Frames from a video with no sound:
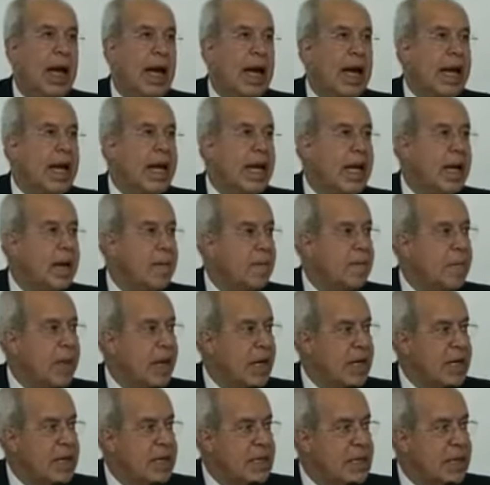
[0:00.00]
Y
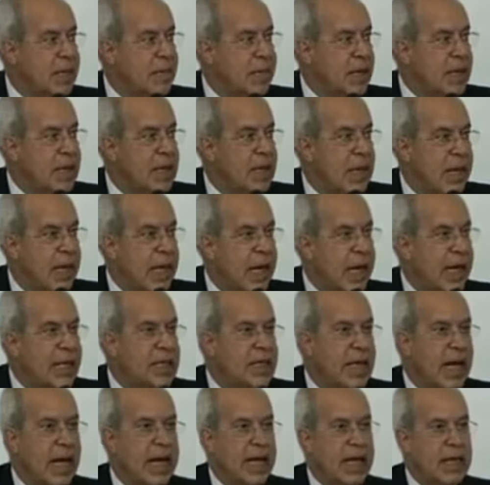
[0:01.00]
precisamente
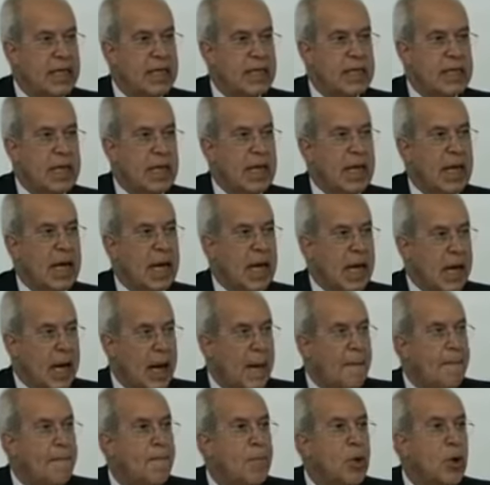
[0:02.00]
esa es la
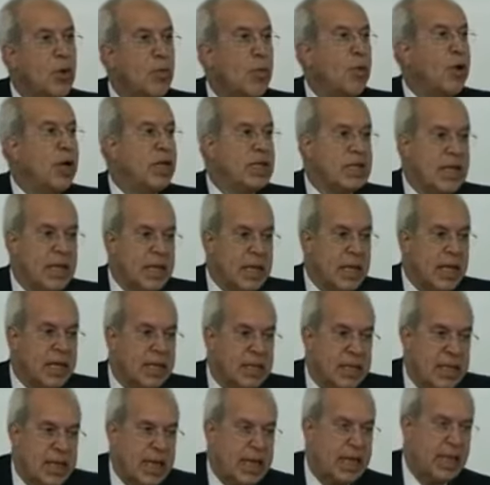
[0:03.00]
gran propuesta
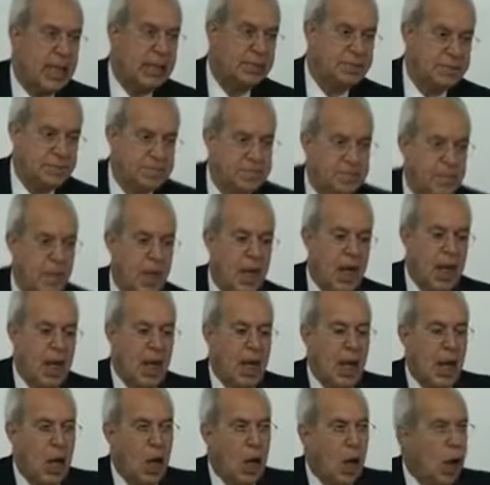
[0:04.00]
teresiana,
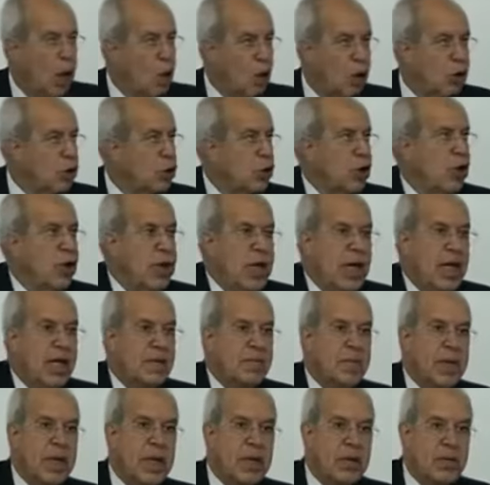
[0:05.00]
con todas
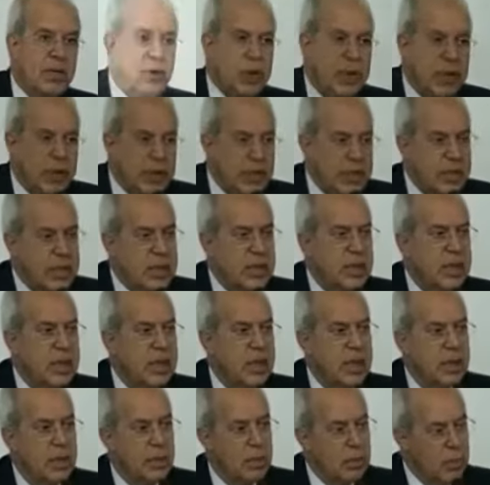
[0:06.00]
las virtudes,
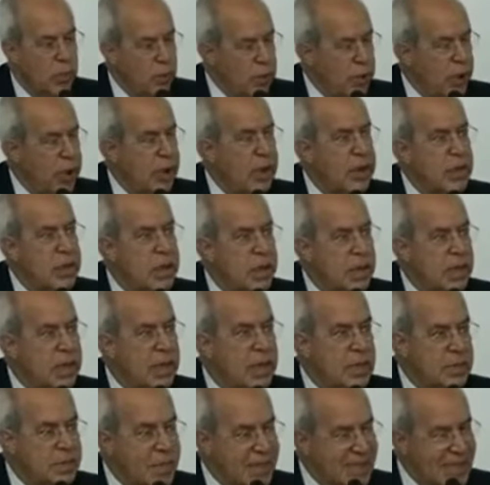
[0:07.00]
muy
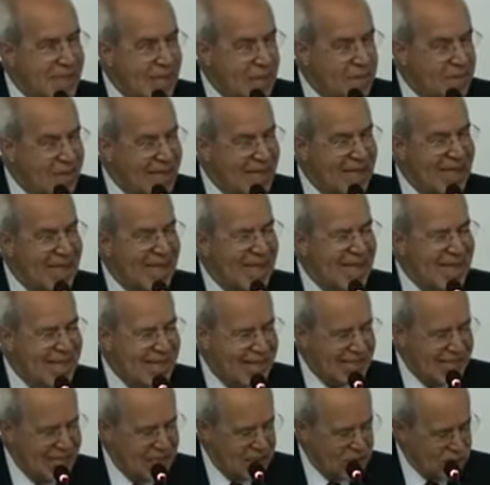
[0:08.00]

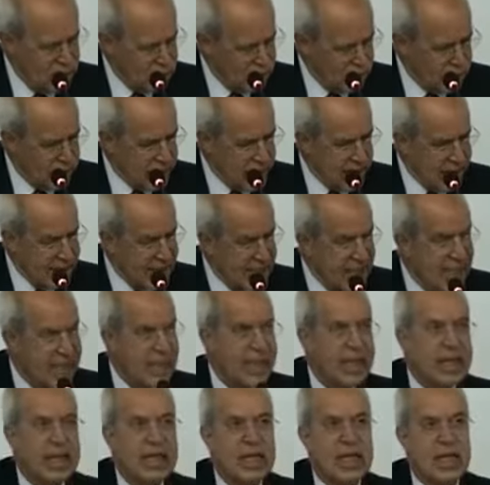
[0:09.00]
especialmente
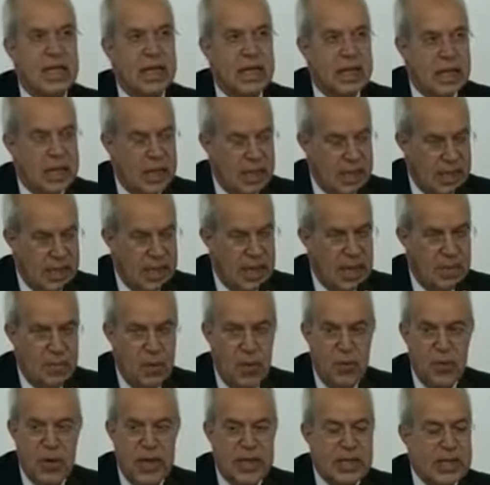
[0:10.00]
subrayada en el de la
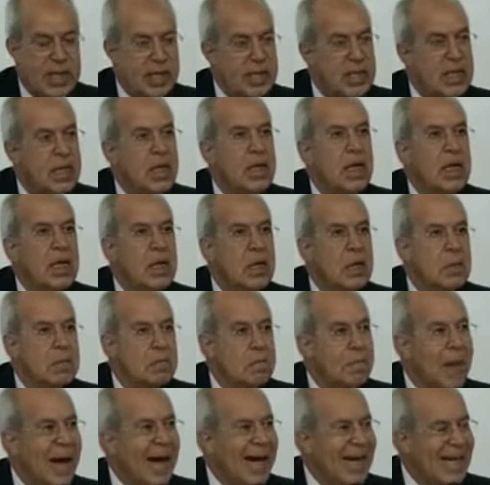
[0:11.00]
pobreza, es
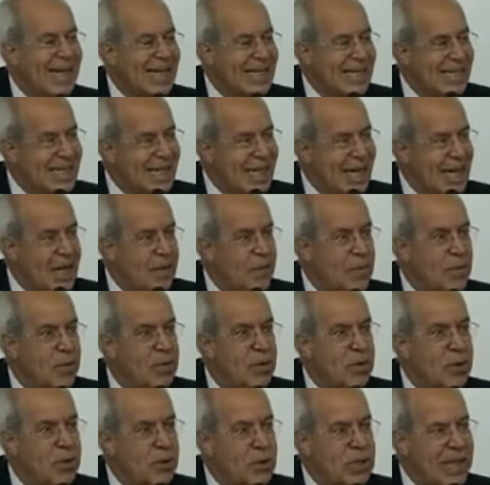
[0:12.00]

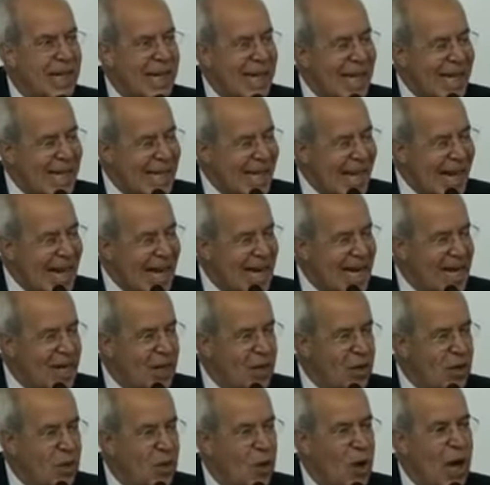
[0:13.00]
parezcámonos en
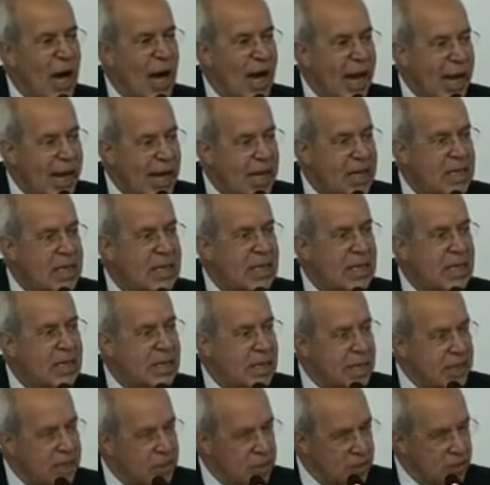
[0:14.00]
algo a este
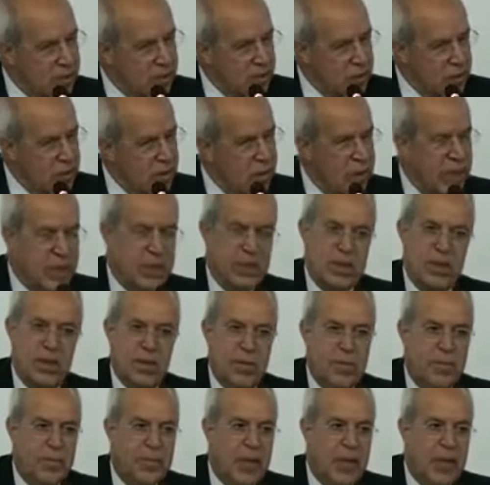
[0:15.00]
Señor nuestro.